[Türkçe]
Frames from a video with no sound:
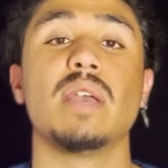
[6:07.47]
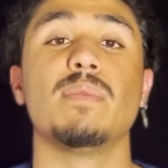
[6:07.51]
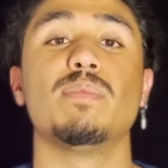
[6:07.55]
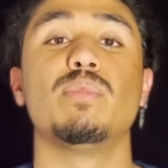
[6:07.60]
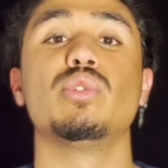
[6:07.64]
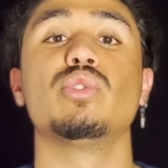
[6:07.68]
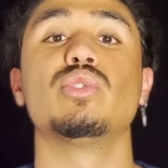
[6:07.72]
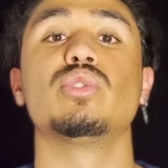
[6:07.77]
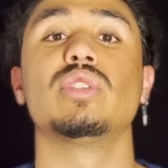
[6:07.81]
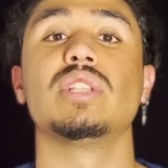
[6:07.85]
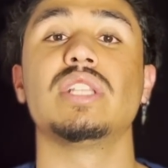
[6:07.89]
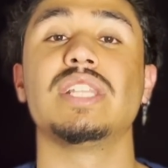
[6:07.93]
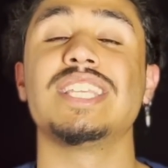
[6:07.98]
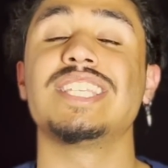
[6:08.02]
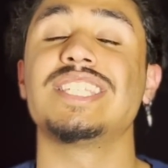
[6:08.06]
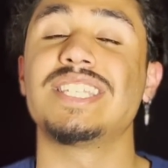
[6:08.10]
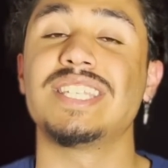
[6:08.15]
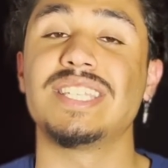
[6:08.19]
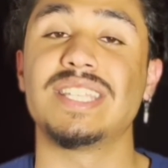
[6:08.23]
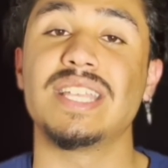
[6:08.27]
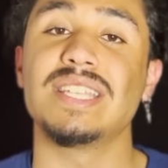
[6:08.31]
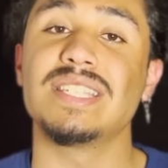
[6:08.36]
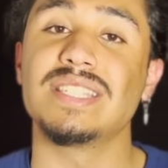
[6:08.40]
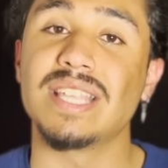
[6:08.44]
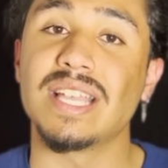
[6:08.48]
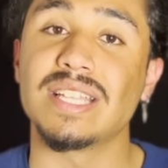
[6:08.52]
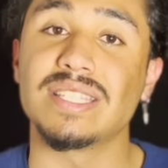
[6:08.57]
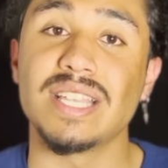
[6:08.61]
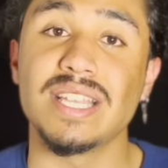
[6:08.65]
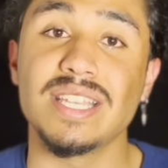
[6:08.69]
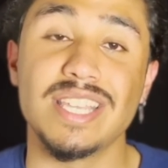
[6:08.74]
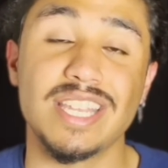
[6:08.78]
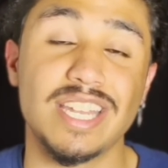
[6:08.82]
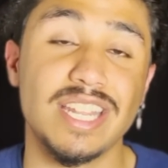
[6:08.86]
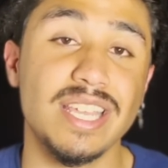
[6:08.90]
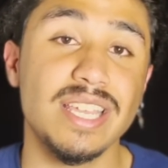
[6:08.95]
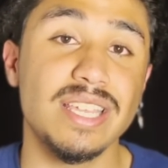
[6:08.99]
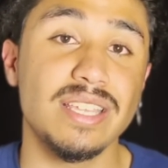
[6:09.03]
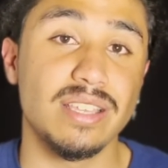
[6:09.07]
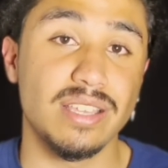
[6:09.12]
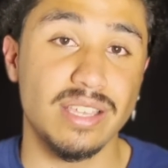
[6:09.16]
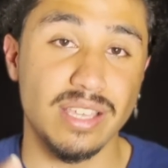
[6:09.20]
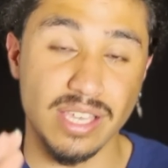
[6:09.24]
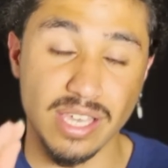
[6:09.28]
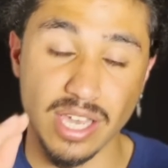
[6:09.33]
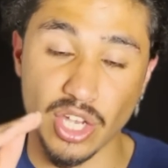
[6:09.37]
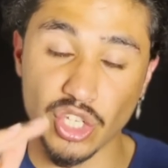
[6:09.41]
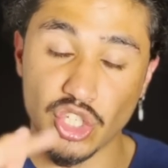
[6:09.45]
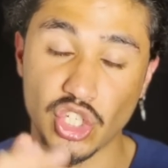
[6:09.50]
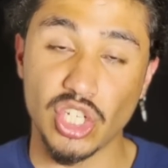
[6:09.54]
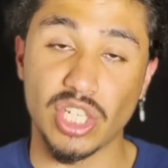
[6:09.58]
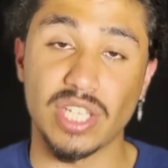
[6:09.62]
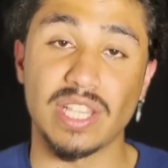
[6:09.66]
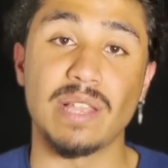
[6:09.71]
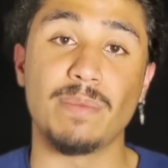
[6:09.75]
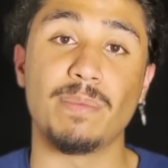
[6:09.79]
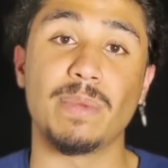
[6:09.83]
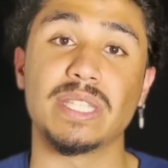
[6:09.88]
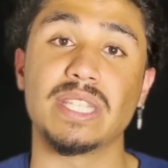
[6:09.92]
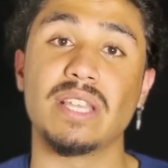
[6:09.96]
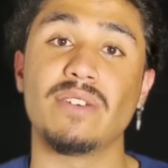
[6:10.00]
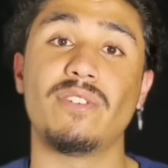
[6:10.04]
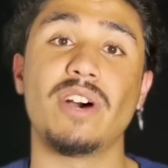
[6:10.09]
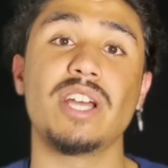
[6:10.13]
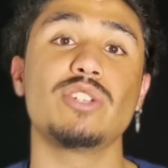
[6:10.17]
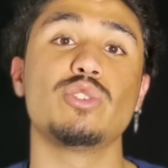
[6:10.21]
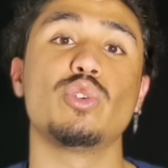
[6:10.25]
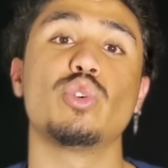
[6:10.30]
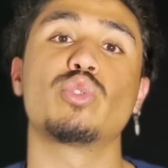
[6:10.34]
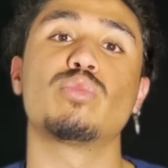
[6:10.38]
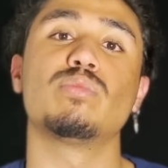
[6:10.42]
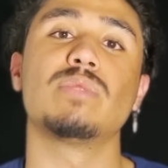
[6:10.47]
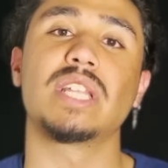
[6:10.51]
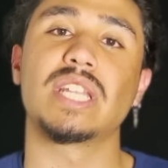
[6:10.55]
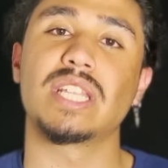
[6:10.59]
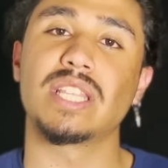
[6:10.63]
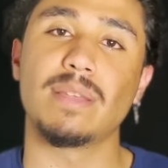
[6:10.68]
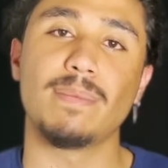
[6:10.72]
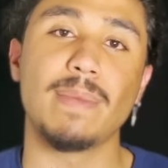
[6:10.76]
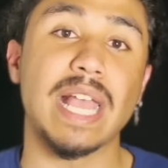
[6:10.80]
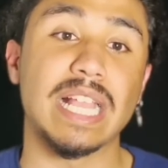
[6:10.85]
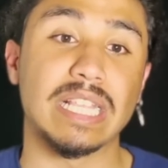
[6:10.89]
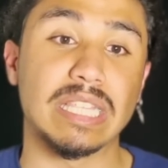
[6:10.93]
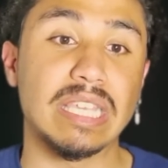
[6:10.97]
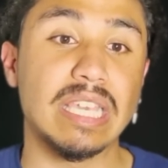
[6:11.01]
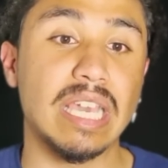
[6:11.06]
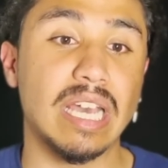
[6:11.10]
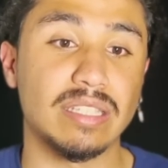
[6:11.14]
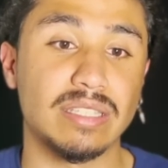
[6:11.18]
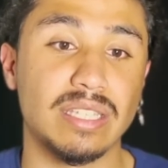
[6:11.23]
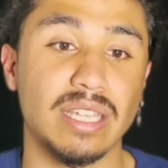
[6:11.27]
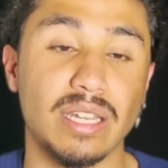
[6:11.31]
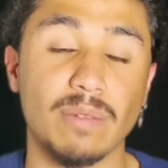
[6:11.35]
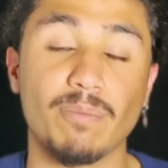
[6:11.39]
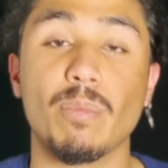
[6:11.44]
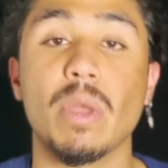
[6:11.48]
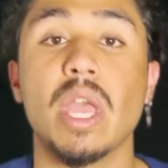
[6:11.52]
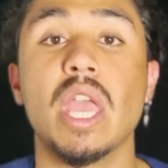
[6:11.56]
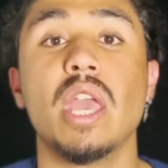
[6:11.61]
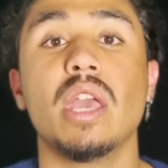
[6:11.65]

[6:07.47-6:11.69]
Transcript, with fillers: Bunun linki de zaten yine e, açıklamada var. Yorumlara da belki atarım.